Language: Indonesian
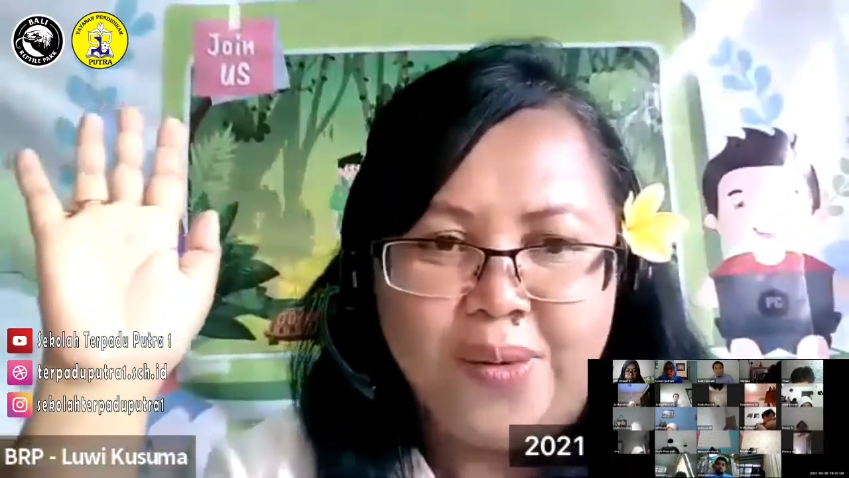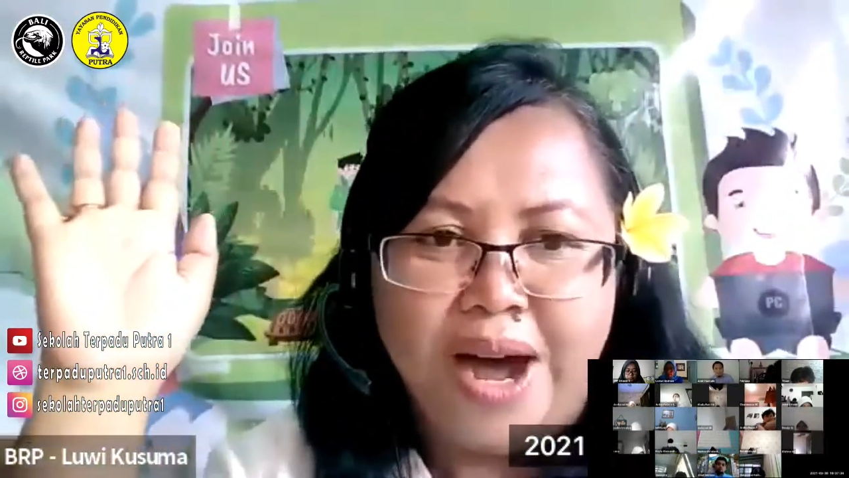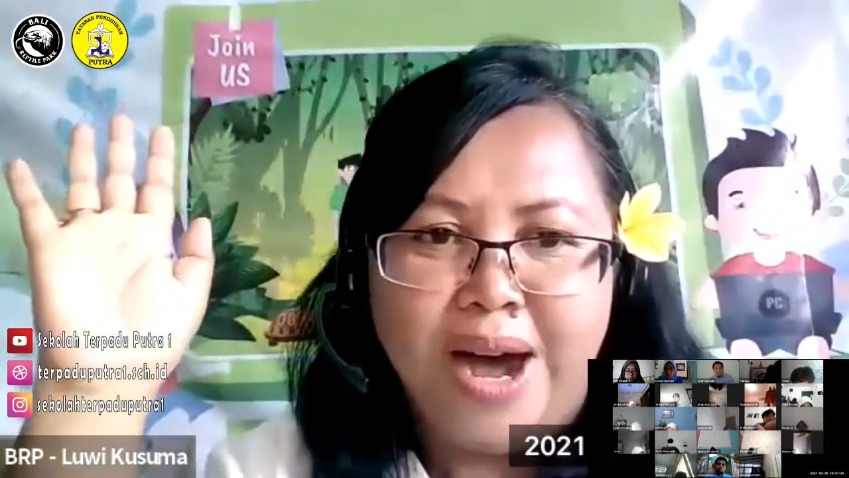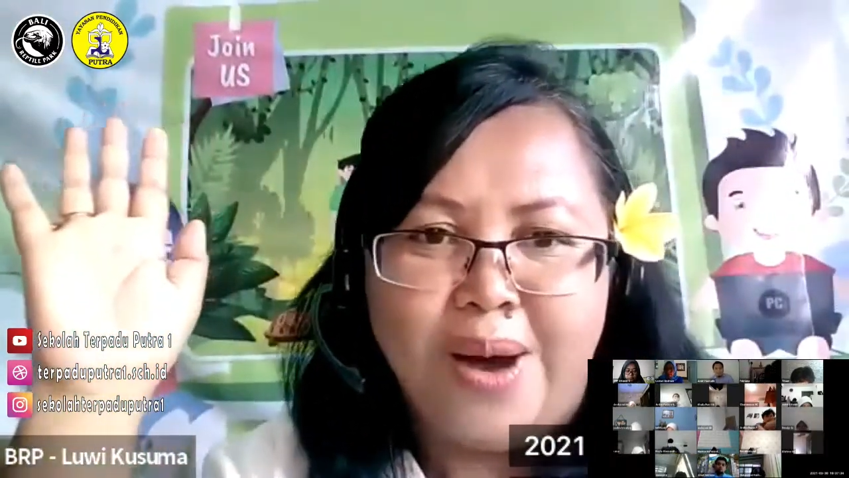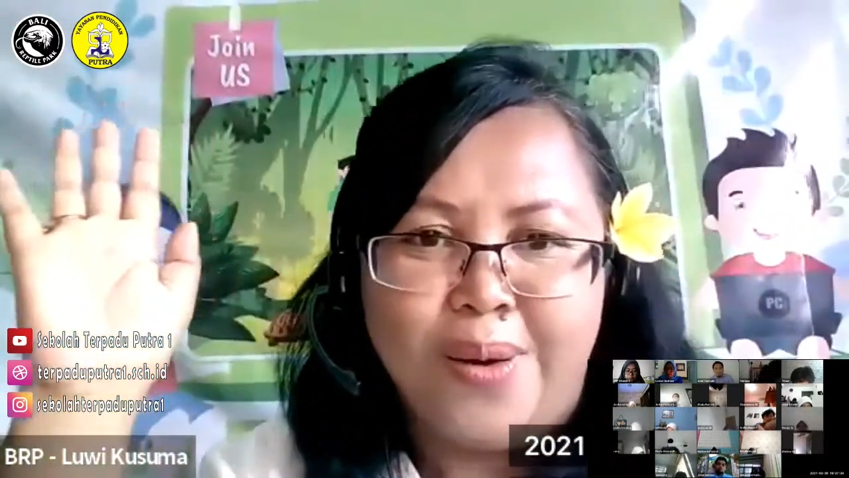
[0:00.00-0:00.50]

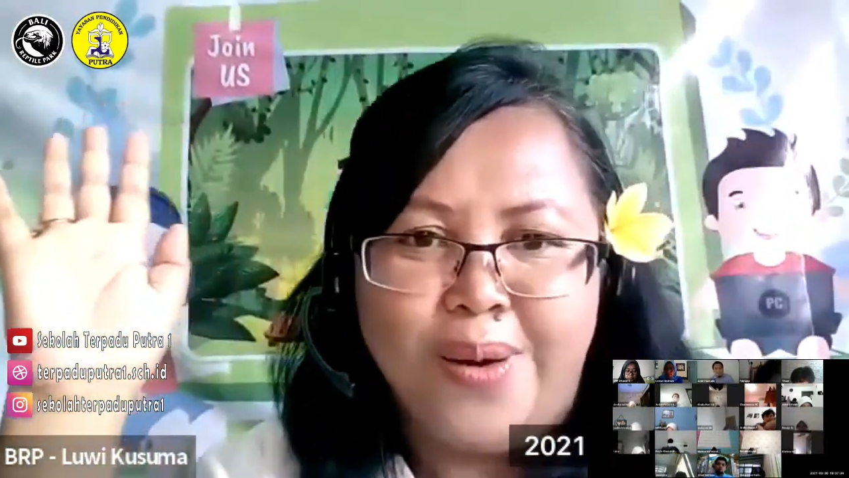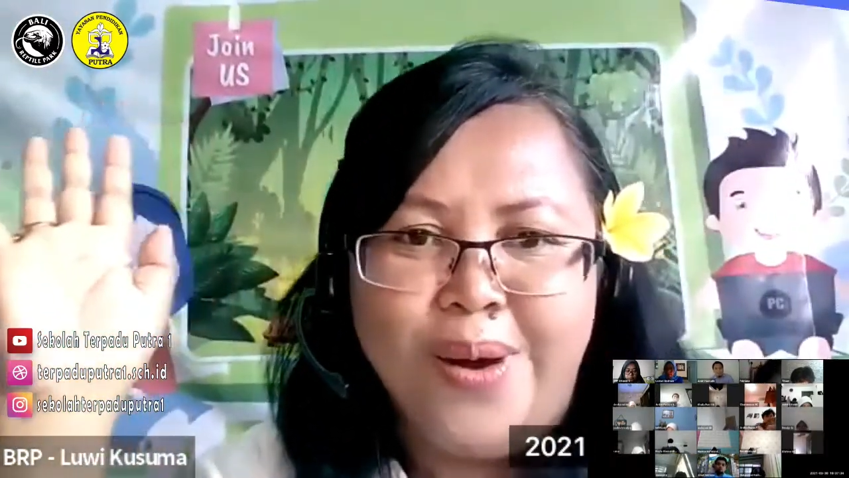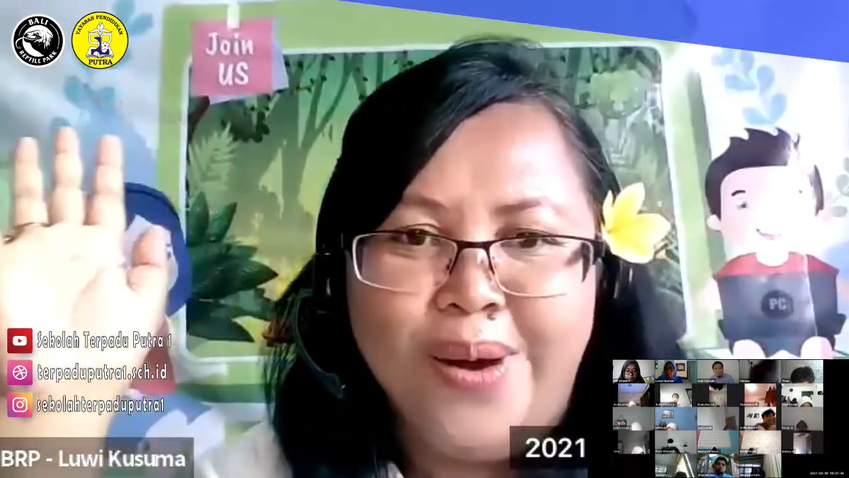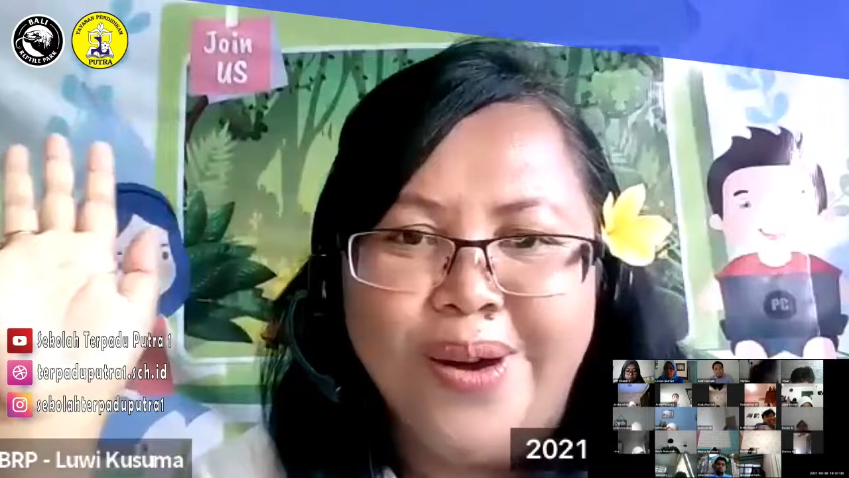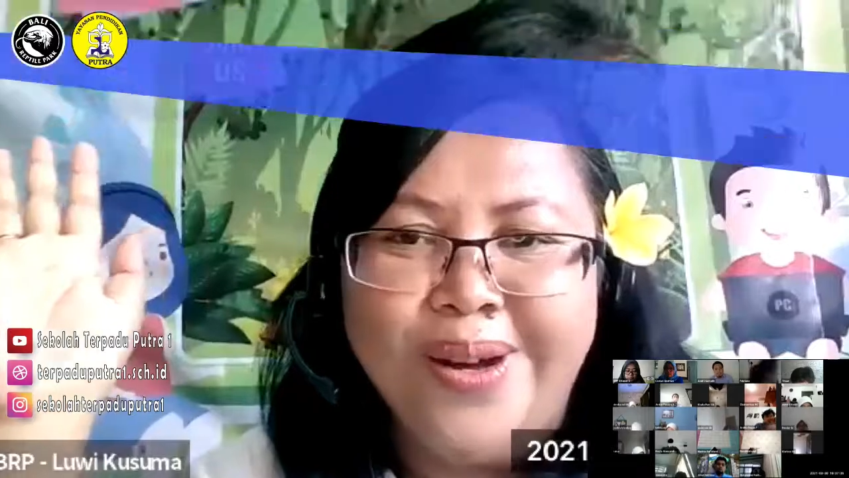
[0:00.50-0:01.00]

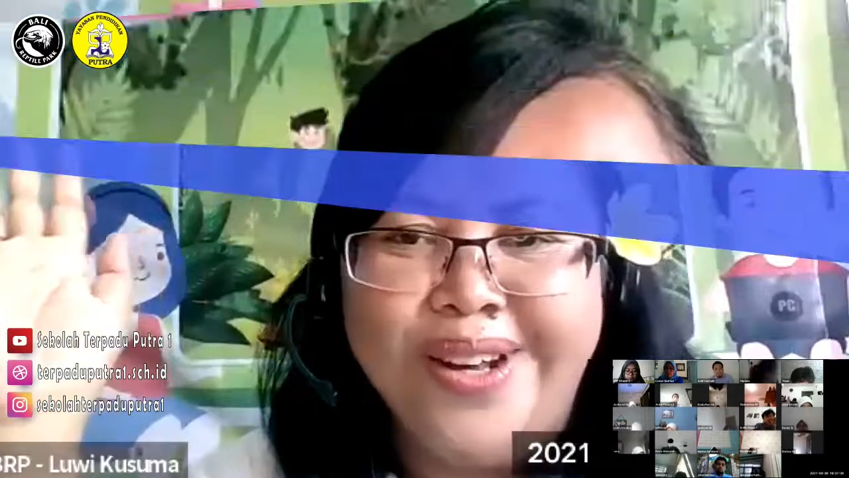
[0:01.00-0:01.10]
Wow.